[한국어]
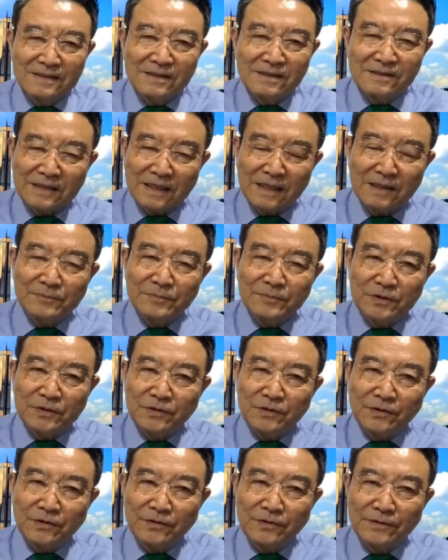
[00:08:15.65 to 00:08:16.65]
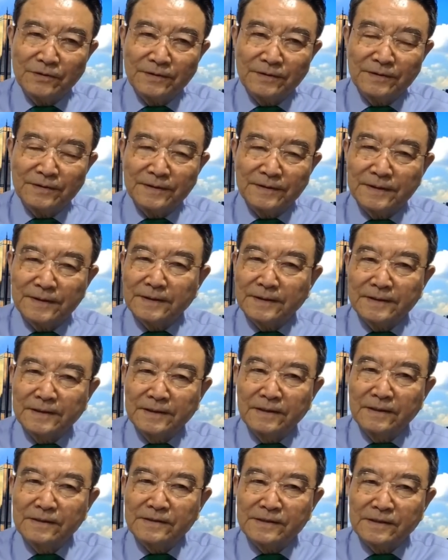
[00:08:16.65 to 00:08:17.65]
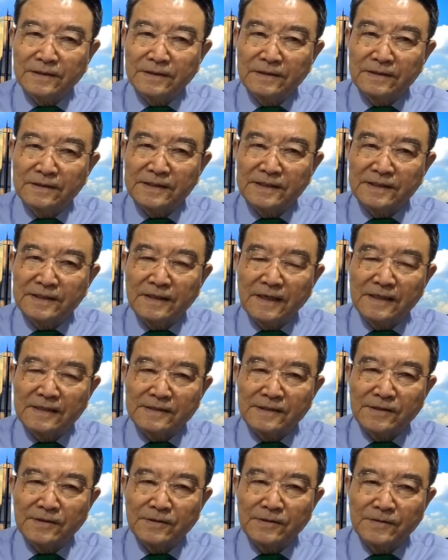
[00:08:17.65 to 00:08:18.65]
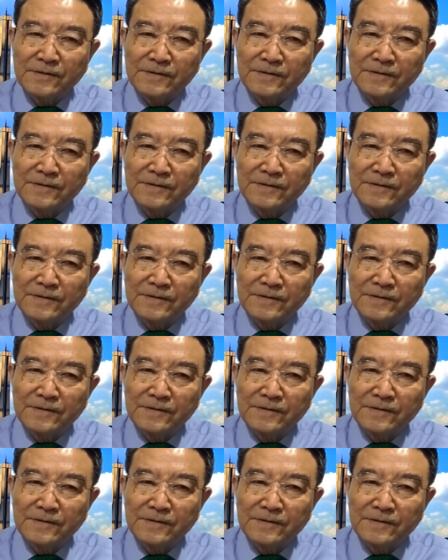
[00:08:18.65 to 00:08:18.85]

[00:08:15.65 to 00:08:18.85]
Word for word: 저 사람은요, 그런 거 저런 거 신경 안 써요.